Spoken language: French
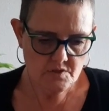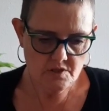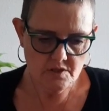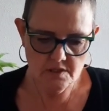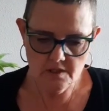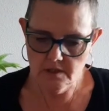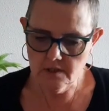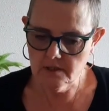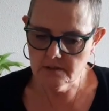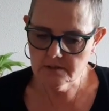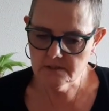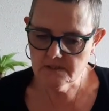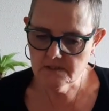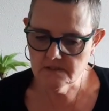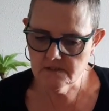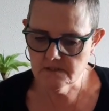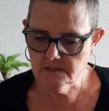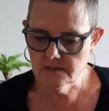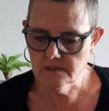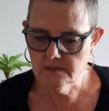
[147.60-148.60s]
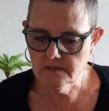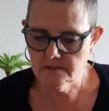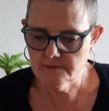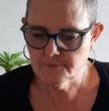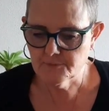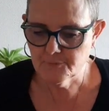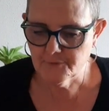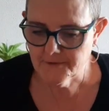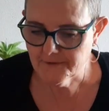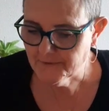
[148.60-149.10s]
la l'arabe qui se
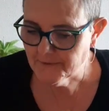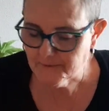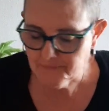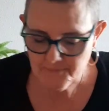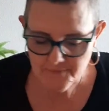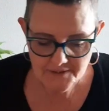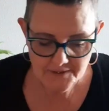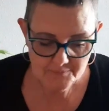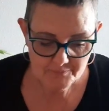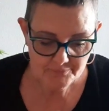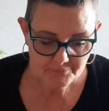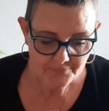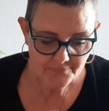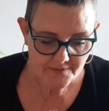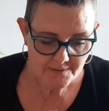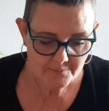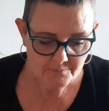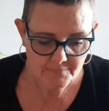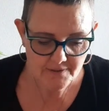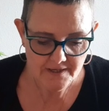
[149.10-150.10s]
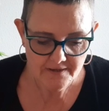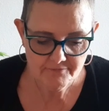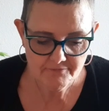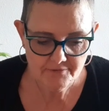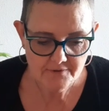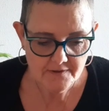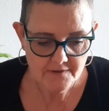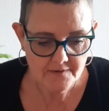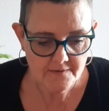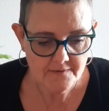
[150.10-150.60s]
dilate, ouais, non mais...
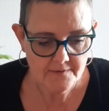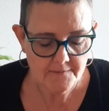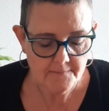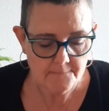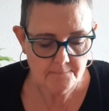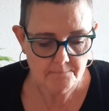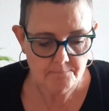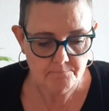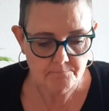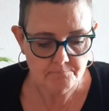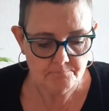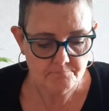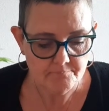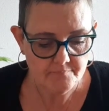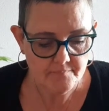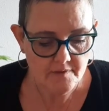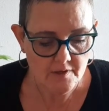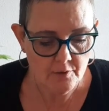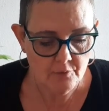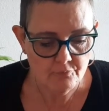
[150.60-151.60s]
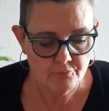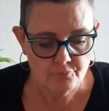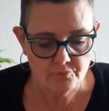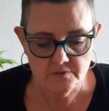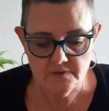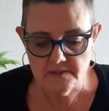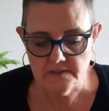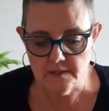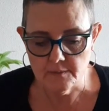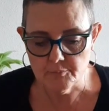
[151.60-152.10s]
Bref, euh, on vous
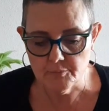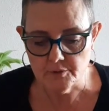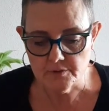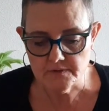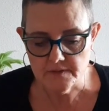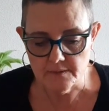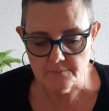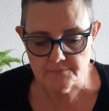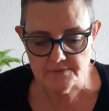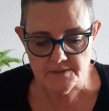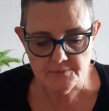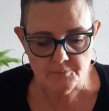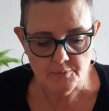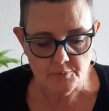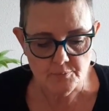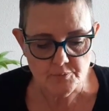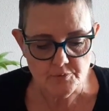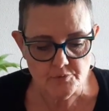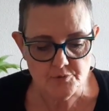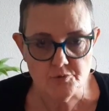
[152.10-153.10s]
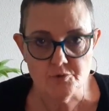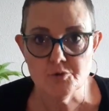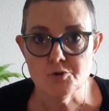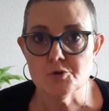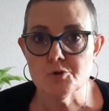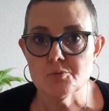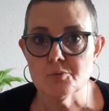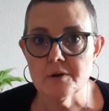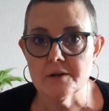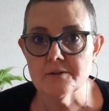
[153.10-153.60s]
dit d'apporter un petit peu plus de
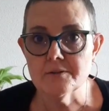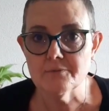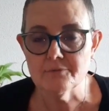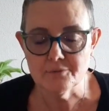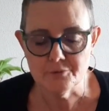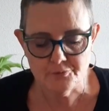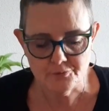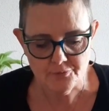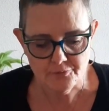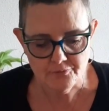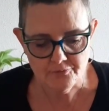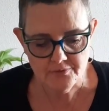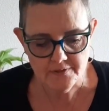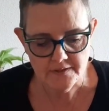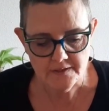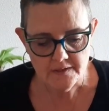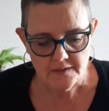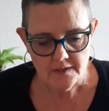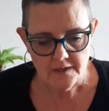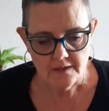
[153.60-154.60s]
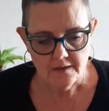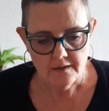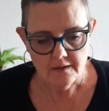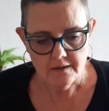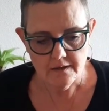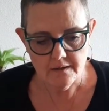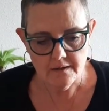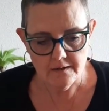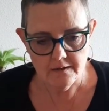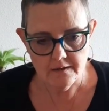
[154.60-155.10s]
joie dans votre vie.
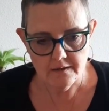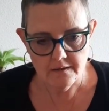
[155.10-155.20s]
Euh,